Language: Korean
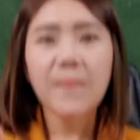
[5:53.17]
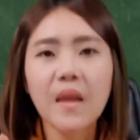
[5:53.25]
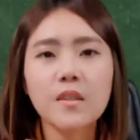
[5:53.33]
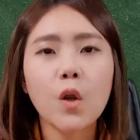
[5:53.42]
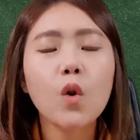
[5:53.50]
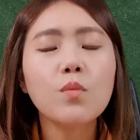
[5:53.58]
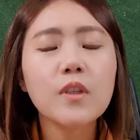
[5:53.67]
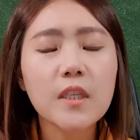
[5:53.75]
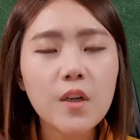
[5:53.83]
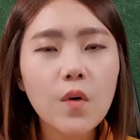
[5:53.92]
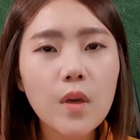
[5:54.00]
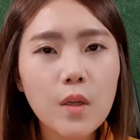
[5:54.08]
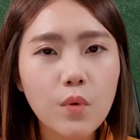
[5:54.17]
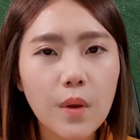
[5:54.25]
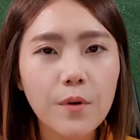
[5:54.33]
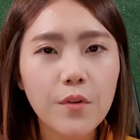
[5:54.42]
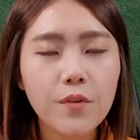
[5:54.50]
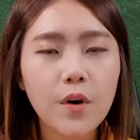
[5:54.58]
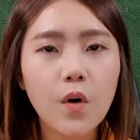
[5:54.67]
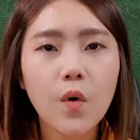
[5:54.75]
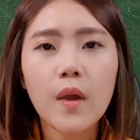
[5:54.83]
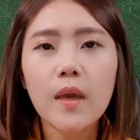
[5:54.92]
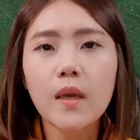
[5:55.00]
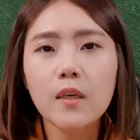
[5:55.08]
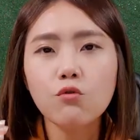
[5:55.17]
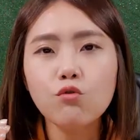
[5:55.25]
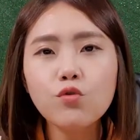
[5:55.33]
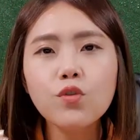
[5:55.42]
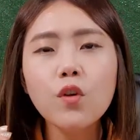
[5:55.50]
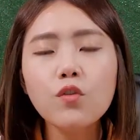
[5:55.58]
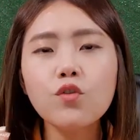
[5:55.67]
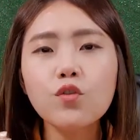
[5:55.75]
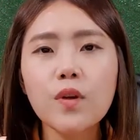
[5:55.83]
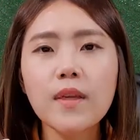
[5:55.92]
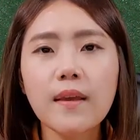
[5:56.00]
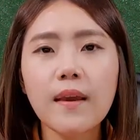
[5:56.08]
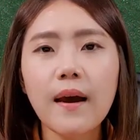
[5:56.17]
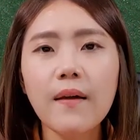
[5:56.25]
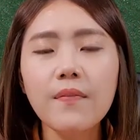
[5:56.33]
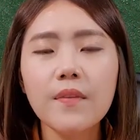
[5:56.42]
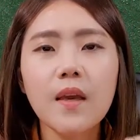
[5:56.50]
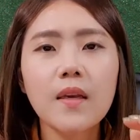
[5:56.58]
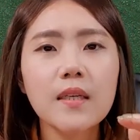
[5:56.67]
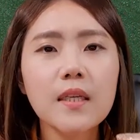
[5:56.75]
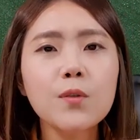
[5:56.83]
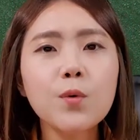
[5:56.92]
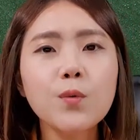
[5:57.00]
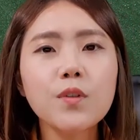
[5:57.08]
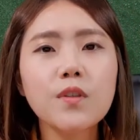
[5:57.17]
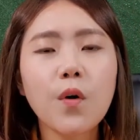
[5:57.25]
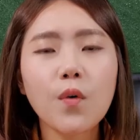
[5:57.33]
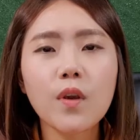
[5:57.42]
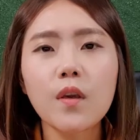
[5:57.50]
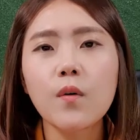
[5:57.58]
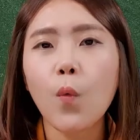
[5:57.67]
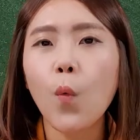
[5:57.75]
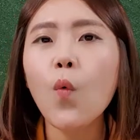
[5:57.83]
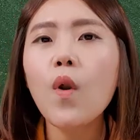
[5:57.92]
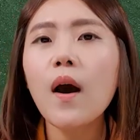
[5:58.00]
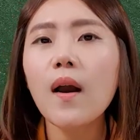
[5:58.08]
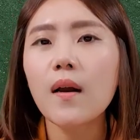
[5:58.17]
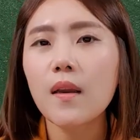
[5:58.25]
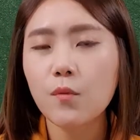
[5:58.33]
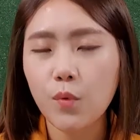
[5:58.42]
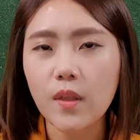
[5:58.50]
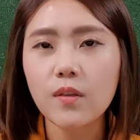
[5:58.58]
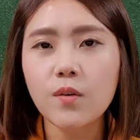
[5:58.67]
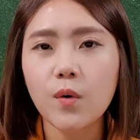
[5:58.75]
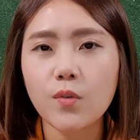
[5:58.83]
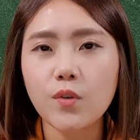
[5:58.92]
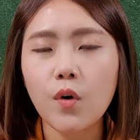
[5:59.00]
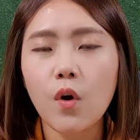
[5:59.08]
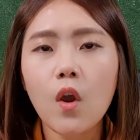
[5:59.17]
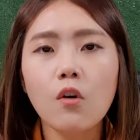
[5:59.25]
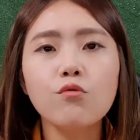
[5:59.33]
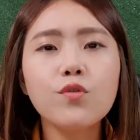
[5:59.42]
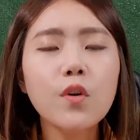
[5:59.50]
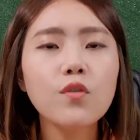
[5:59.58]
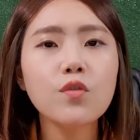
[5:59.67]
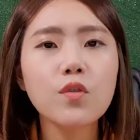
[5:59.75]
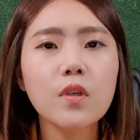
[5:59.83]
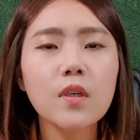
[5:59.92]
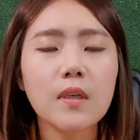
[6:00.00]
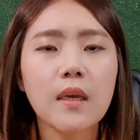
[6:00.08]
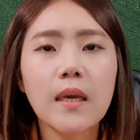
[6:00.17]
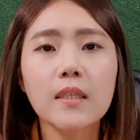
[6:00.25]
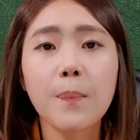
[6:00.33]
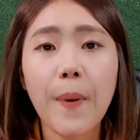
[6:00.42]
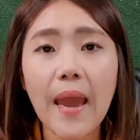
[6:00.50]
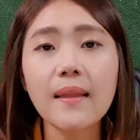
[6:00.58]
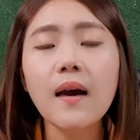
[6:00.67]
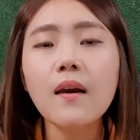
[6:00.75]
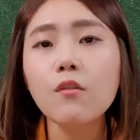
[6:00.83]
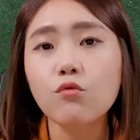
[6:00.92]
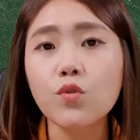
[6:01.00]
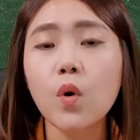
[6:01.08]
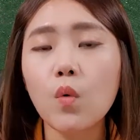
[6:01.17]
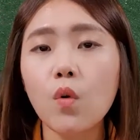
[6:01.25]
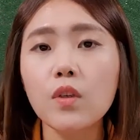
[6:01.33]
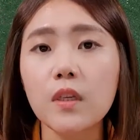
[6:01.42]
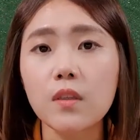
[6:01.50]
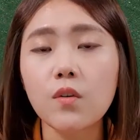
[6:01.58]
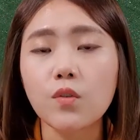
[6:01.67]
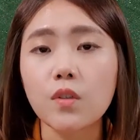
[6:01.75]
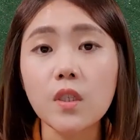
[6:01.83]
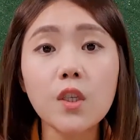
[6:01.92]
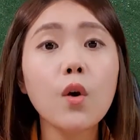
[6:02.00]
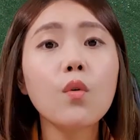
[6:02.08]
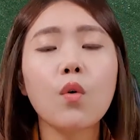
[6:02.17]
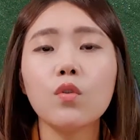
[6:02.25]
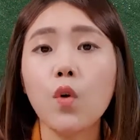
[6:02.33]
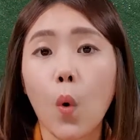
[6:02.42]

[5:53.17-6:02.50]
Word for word: 자, 여러분 이렇게 되면요. 우선주에 대한 희소성이 올라가게 되는 거죠. 우선주는 이제 배당의 우선권이 있는 거죠. 의결권은